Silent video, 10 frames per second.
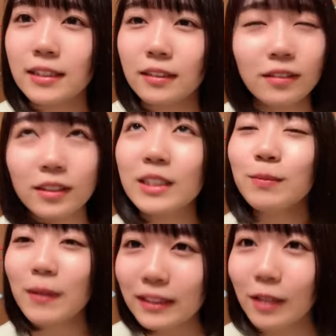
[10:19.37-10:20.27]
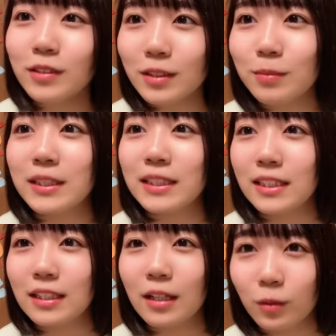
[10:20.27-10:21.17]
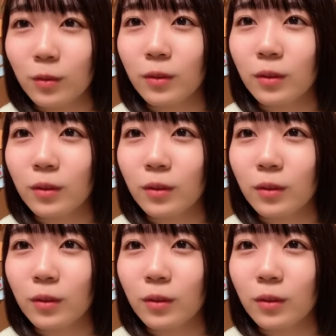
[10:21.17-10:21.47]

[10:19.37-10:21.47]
番話一番楽しみにしてたの